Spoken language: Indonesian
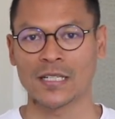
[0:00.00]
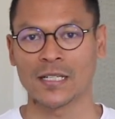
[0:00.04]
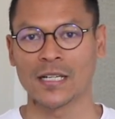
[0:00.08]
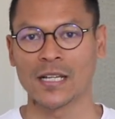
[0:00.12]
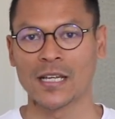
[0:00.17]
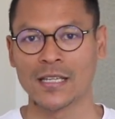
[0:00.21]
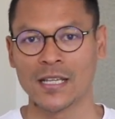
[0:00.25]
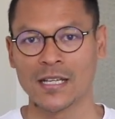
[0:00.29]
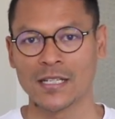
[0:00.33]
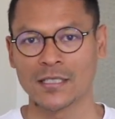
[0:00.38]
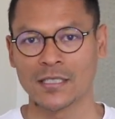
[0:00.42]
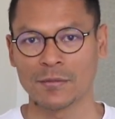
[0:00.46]

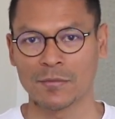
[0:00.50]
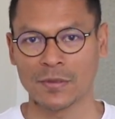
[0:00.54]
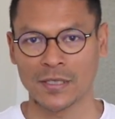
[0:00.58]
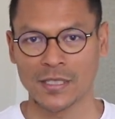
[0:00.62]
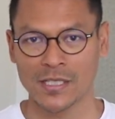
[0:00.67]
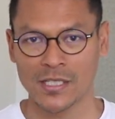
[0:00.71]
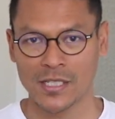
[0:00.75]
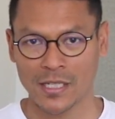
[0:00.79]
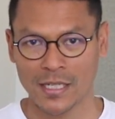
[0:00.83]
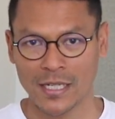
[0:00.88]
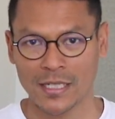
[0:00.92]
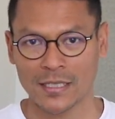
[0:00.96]
lainnya seperti
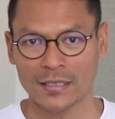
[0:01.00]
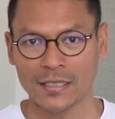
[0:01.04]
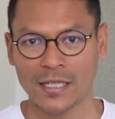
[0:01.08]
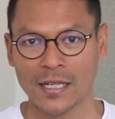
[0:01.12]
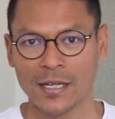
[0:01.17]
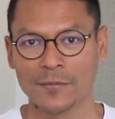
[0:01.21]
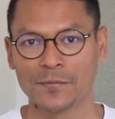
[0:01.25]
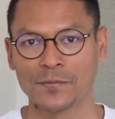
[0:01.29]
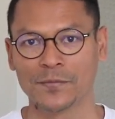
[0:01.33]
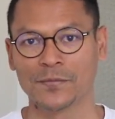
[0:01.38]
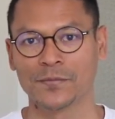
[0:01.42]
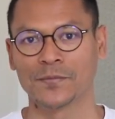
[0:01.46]

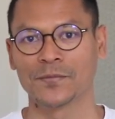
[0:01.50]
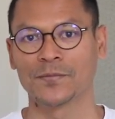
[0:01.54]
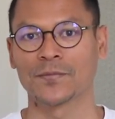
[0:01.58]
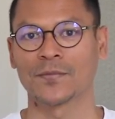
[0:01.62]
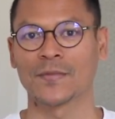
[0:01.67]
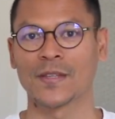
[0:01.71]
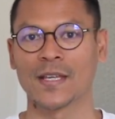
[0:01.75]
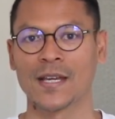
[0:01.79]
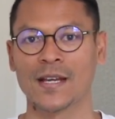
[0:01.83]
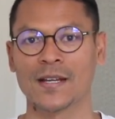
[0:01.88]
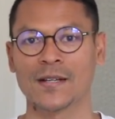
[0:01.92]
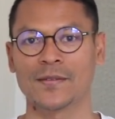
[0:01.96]
Jakarta.
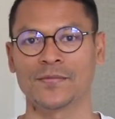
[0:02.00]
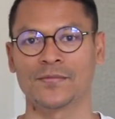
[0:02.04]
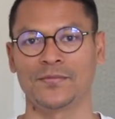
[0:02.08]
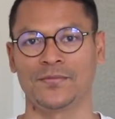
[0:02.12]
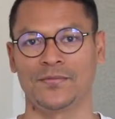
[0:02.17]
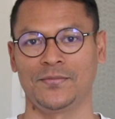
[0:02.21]
Ya.